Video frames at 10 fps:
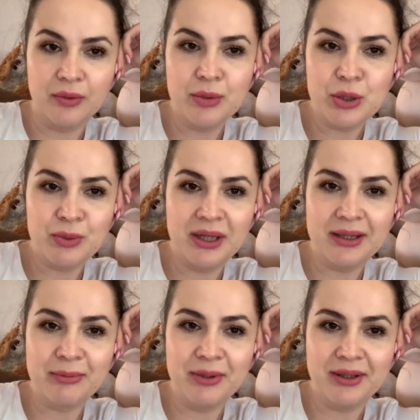В общем, я
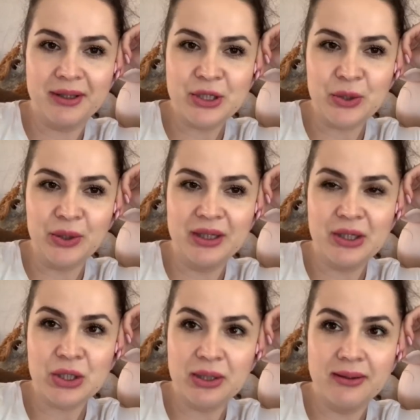так поняла, что они
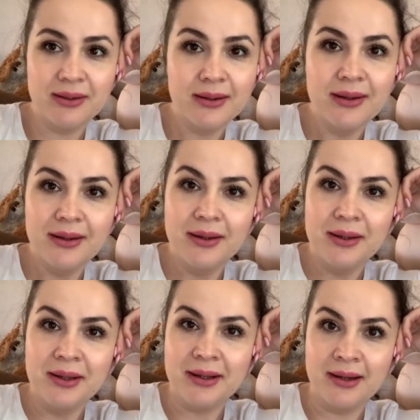решили
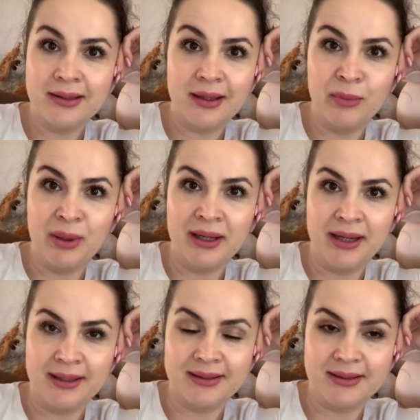как-то
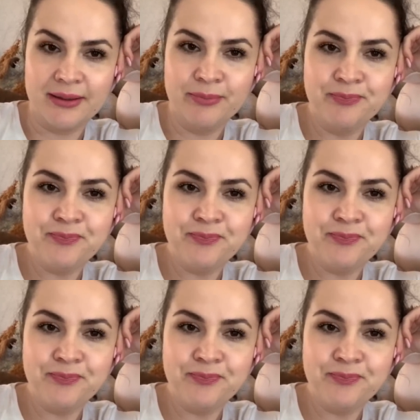обогреться.